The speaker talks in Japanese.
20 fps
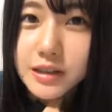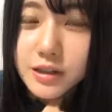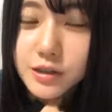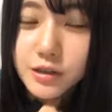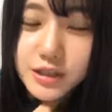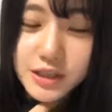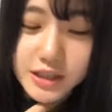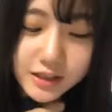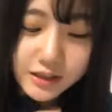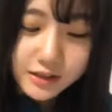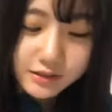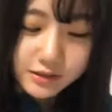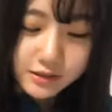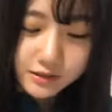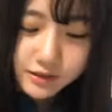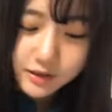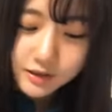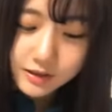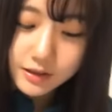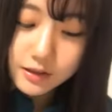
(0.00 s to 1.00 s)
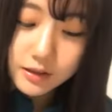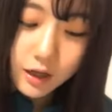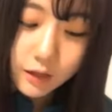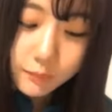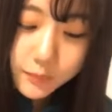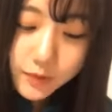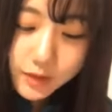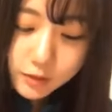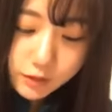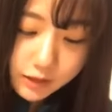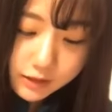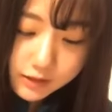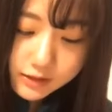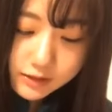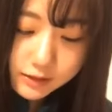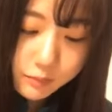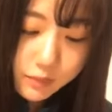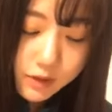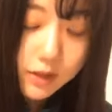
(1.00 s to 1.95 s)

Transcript: 容赦なくなんかアピール合戦